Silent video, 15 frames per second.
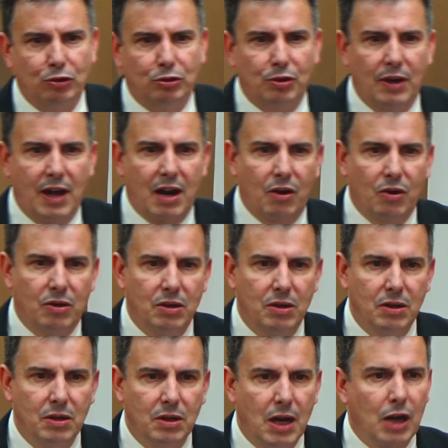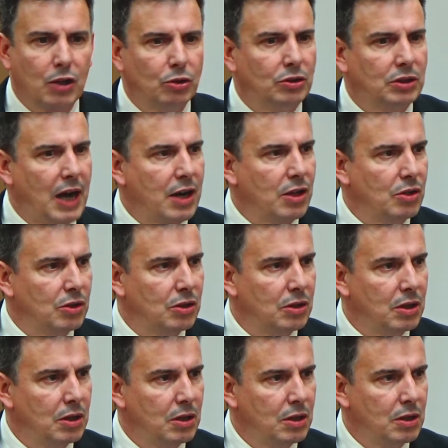para controlarlo. Al
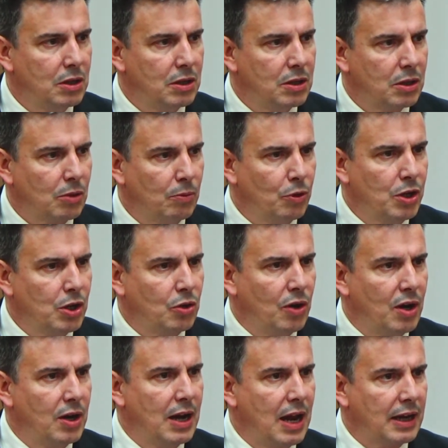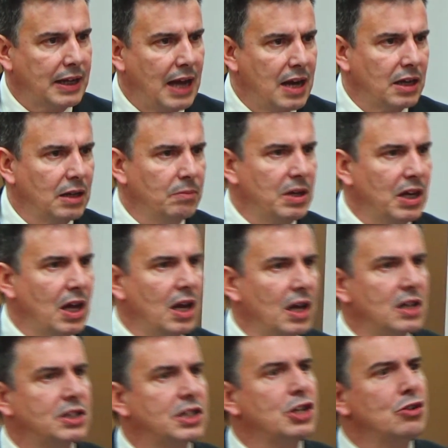contrario, como dijo el arcángel
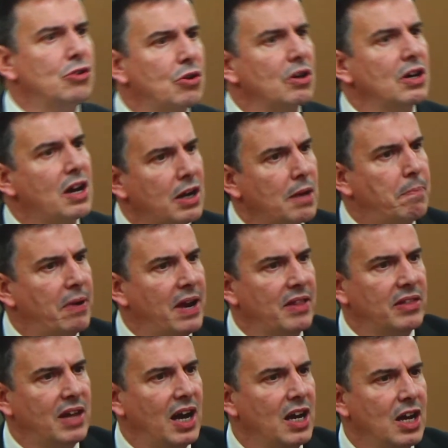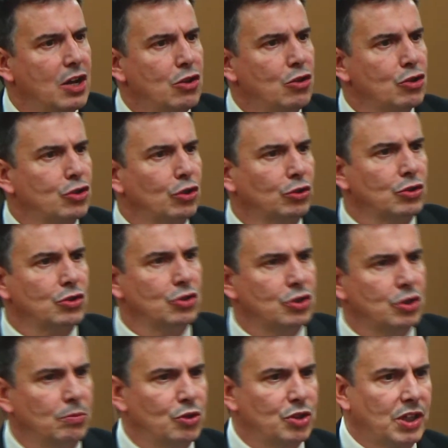Miguel, el Señor le reprenda.
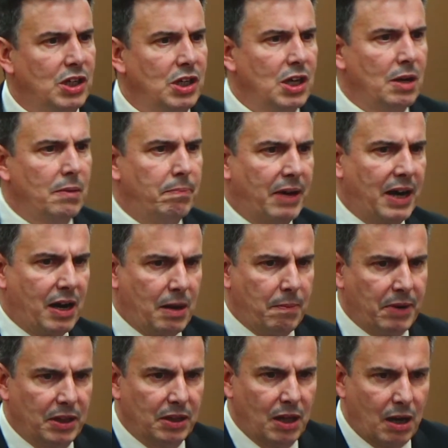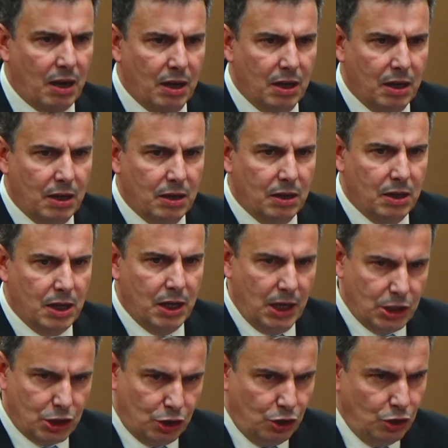Nosotros no somos quien para reprenderle.
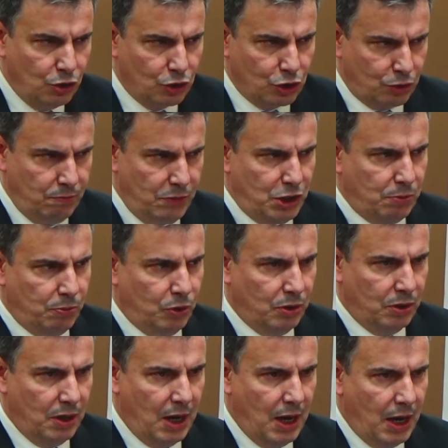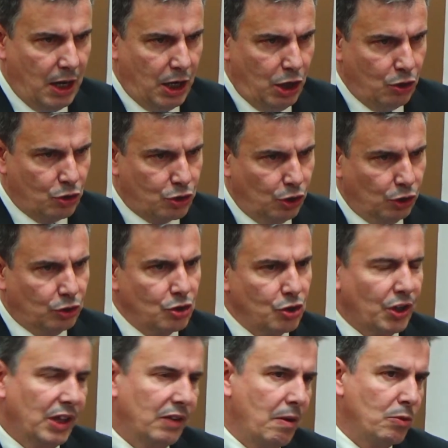Es Dios mismo. Y
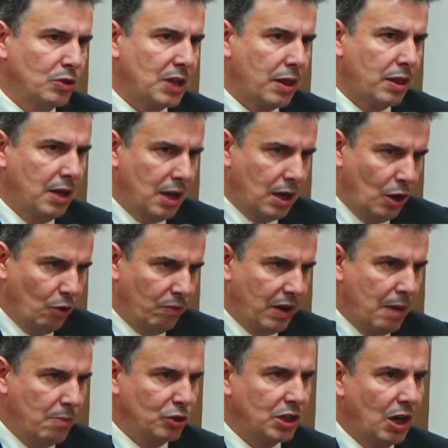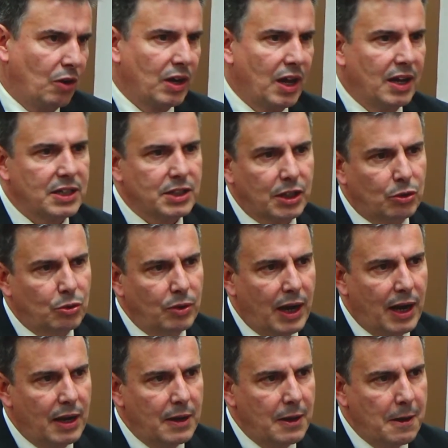nosotros lo que debemos hacer, y lo veremos ahora en la
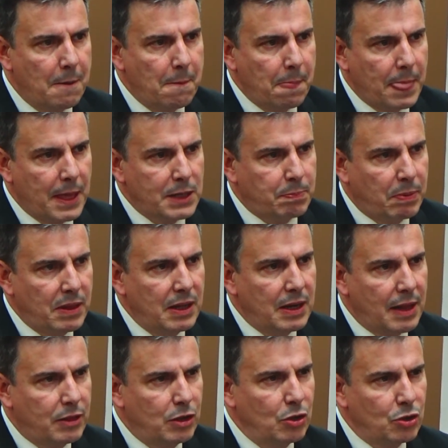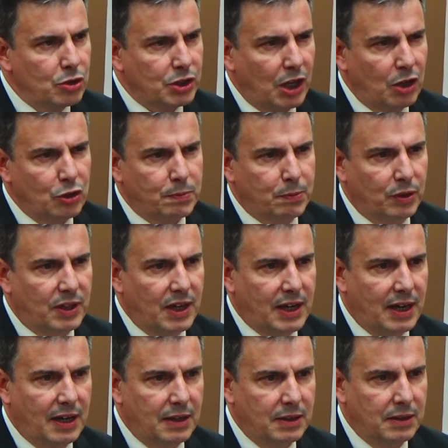escritura, es pedir a Dios que nos
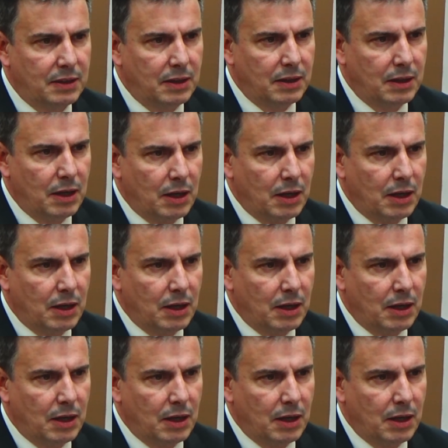proteja,